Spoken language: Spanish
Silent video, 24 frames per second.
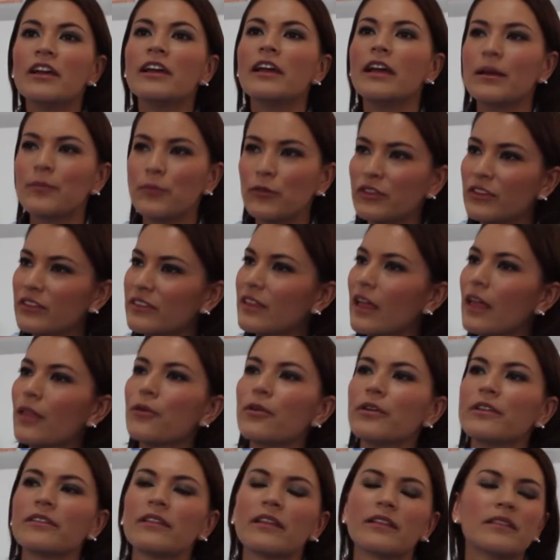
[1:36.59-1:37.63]
Hemos
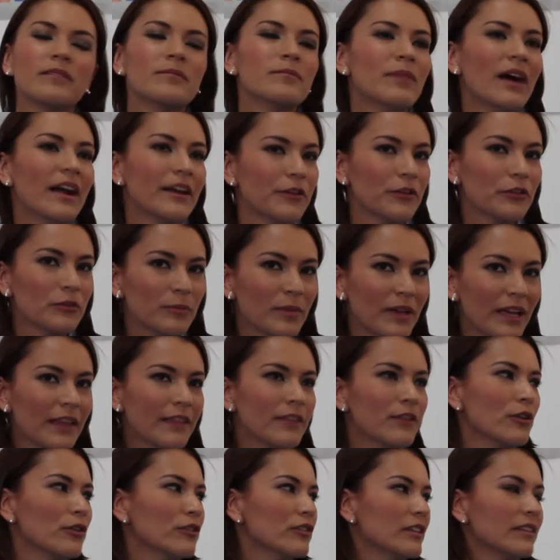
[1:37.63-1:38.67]
estado en varios
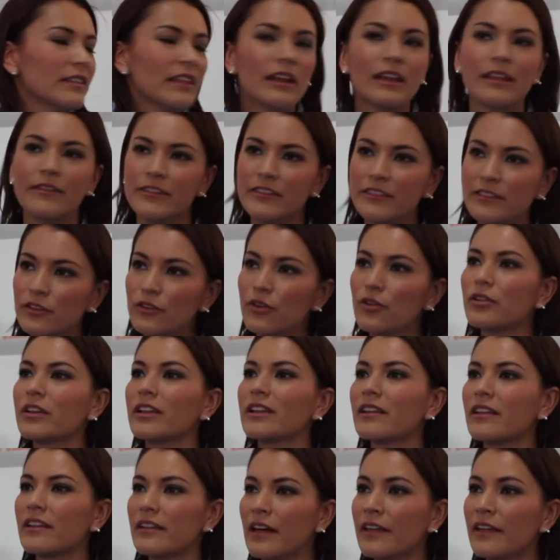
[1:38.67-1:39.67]
medios, en televisión, en